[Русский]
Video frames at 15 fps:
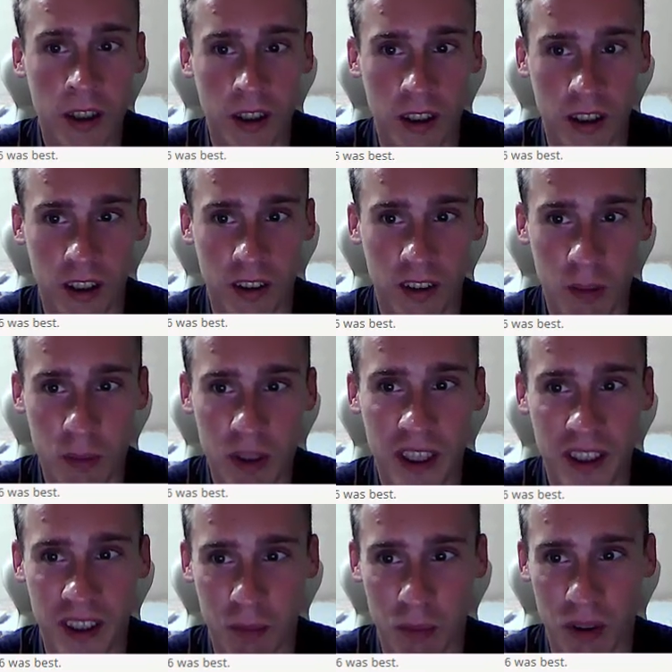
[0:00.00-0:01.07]
Э, для
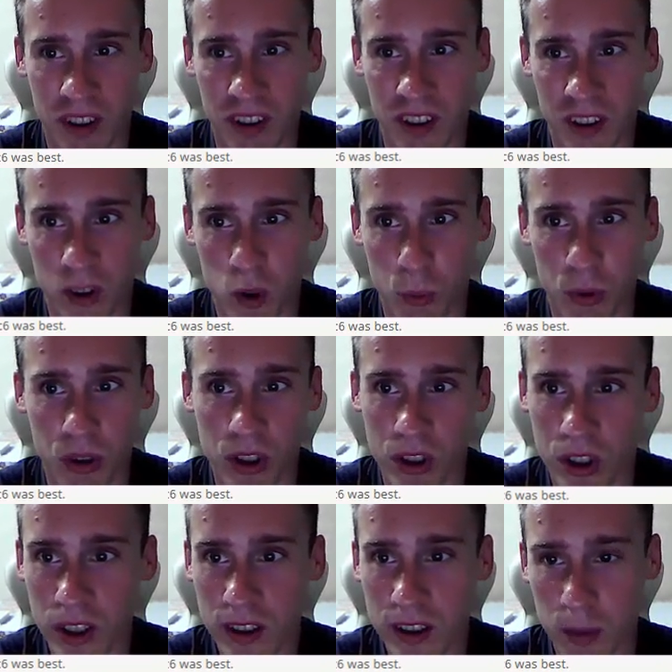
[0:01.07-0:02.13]
меня эта партия особенно
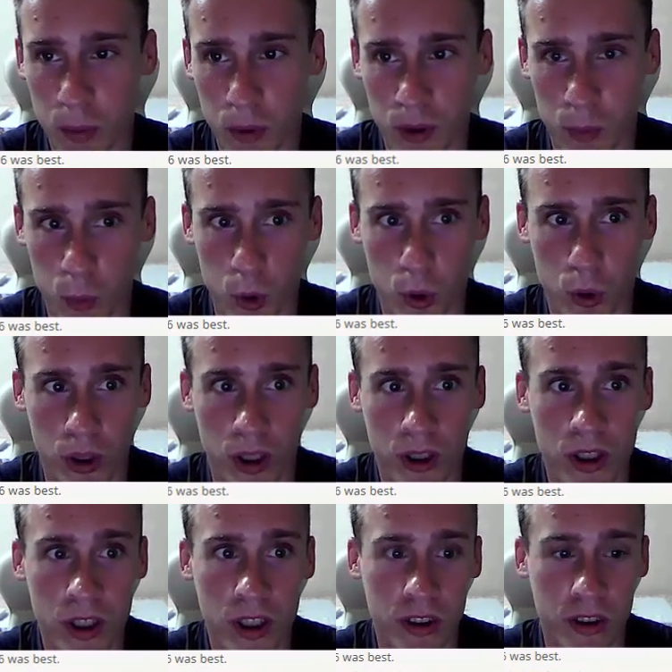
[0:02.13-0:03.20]
интересна, потому что я
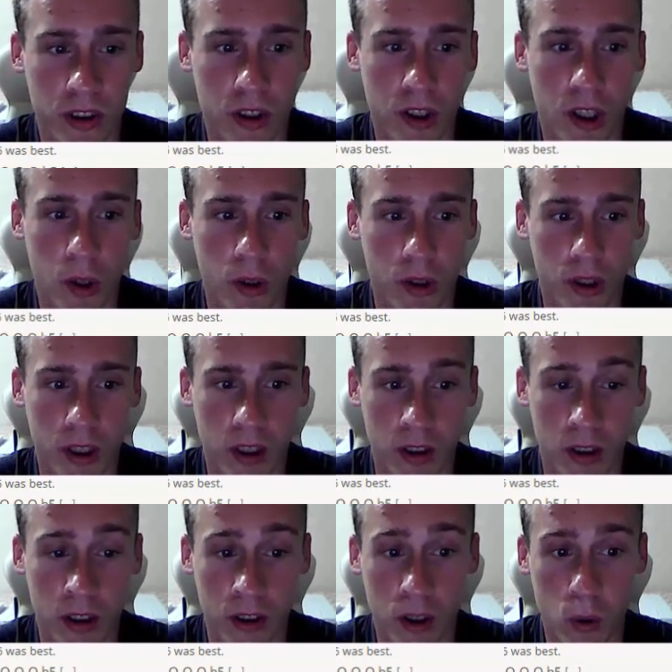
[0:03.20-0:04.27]
нередко играю атаки,
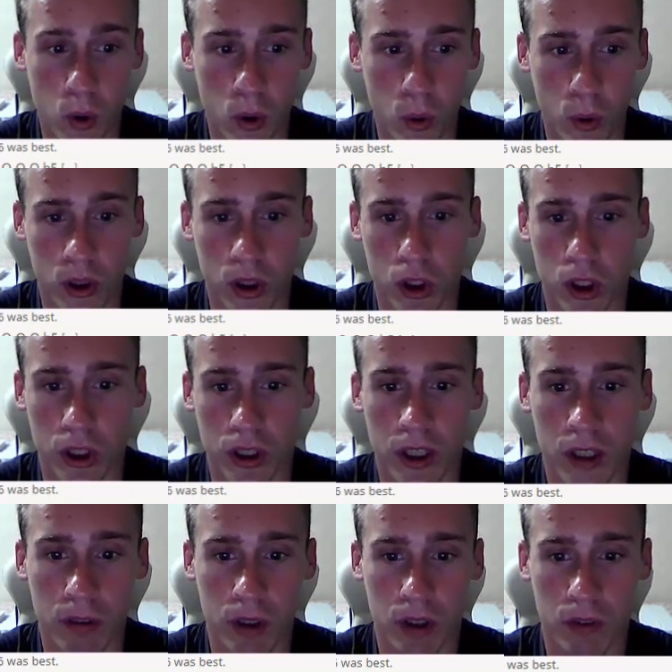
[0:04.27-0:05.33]
атаку Алехина
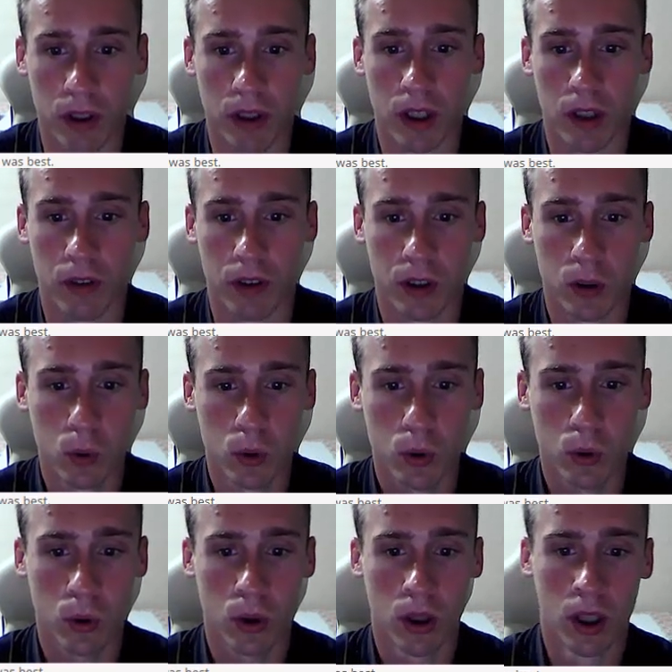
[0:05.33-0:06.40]
Шатара в ответ на
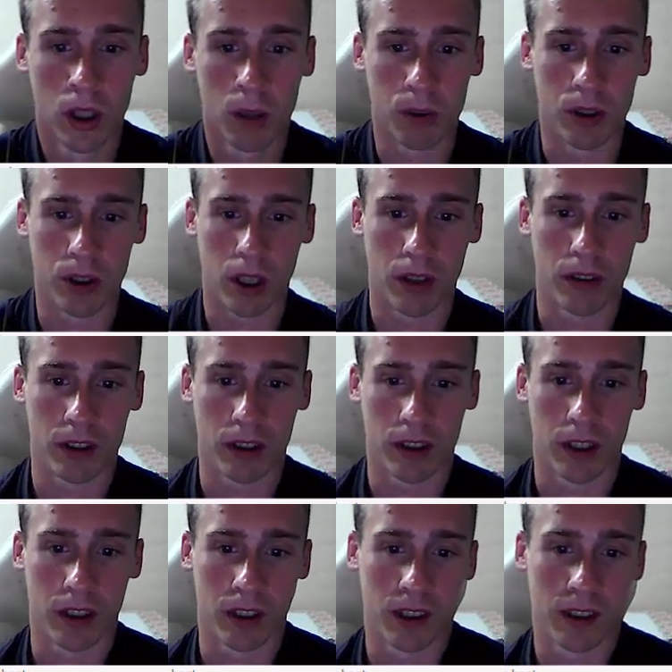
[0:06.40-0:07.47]
французскую. Мне нравится
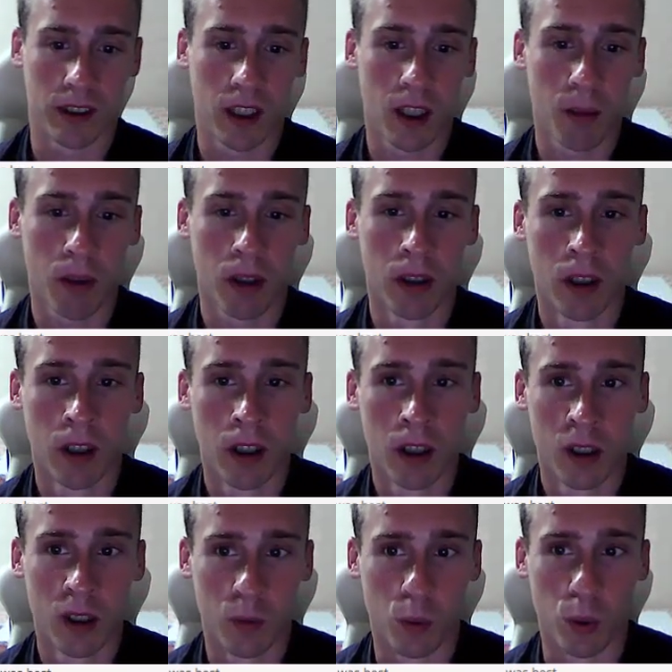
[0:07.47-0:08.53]
данная схема.
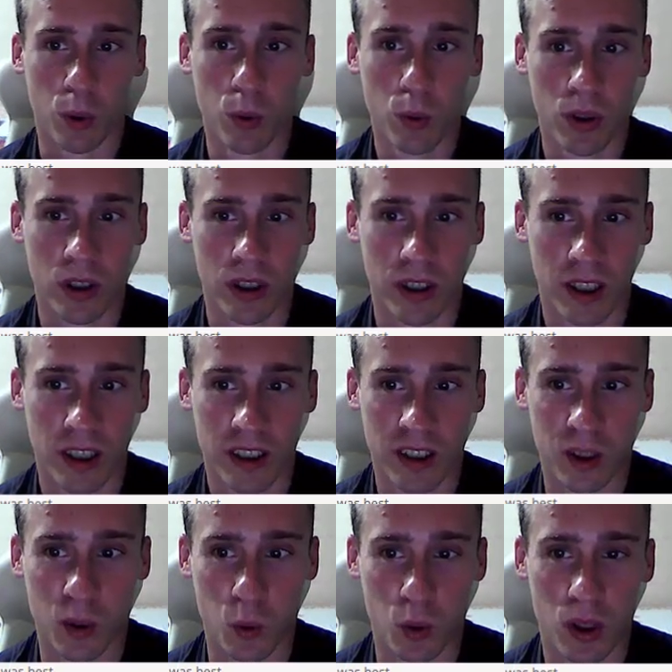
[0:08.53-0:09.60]
Вот, ну и я
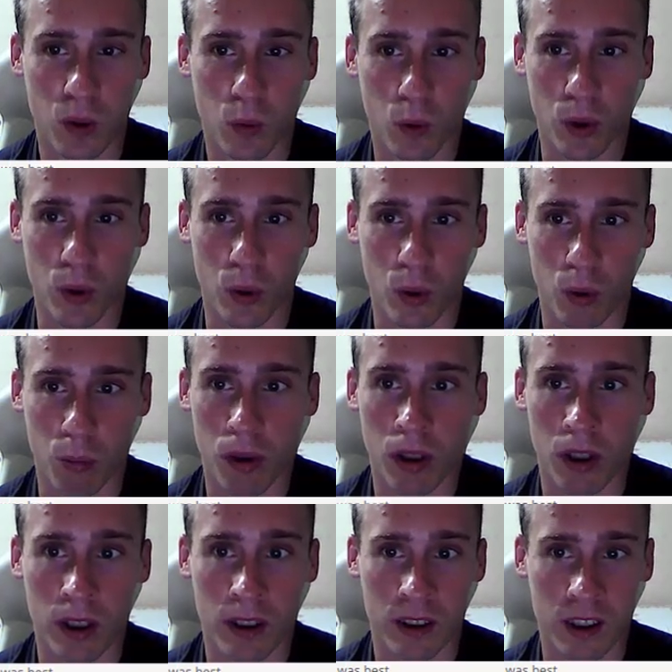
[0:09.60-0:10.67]
эту идею, которую
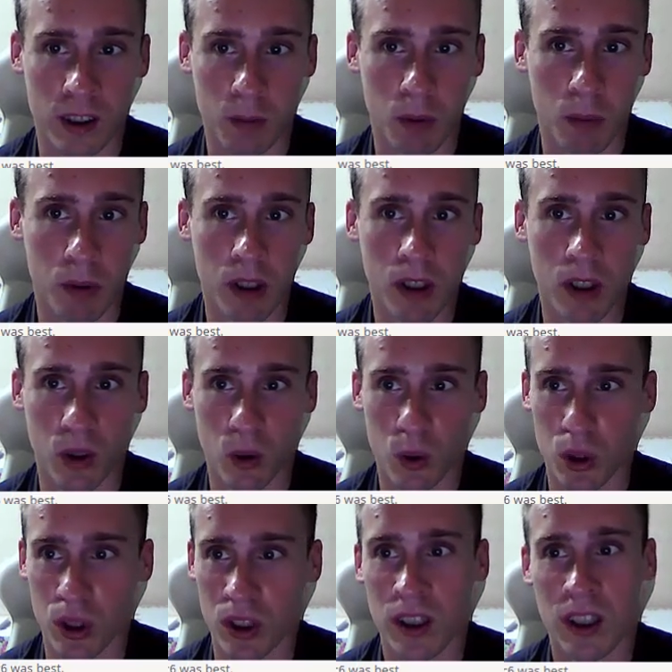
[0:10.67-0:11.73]
белые здесь применили,
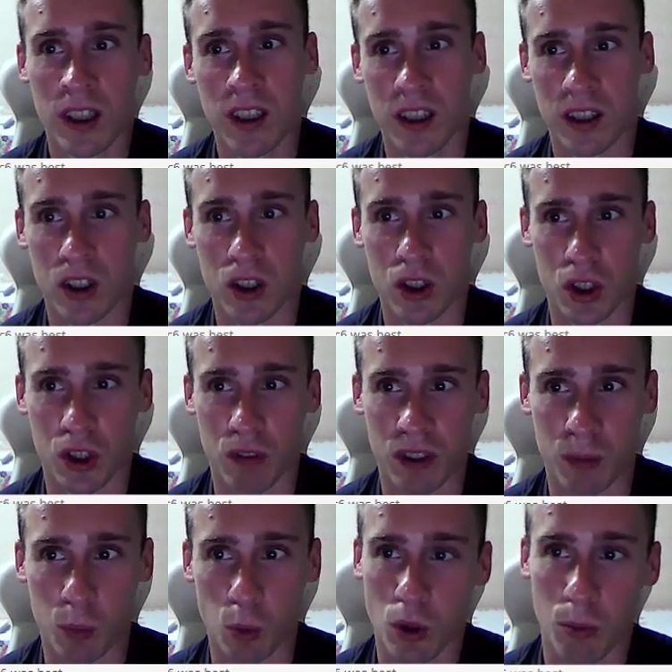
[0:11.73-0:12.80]
тоже, конечно же,
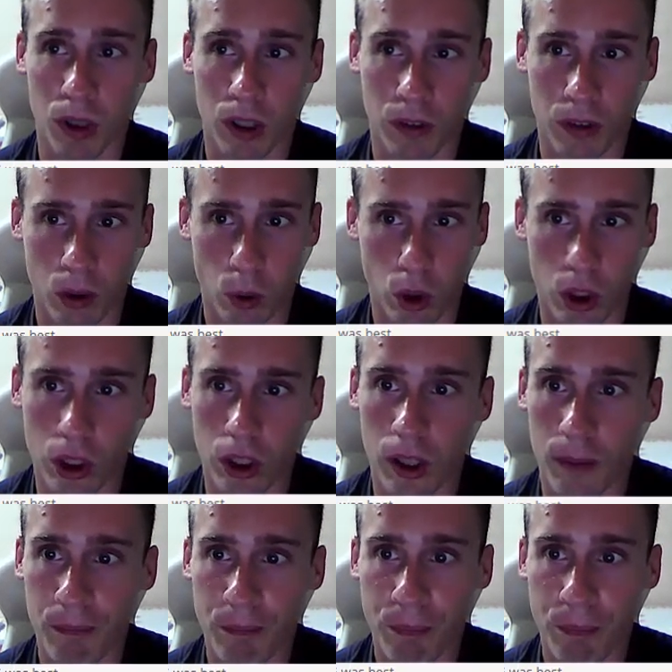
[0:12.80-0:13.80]
возьму себе на вооружение.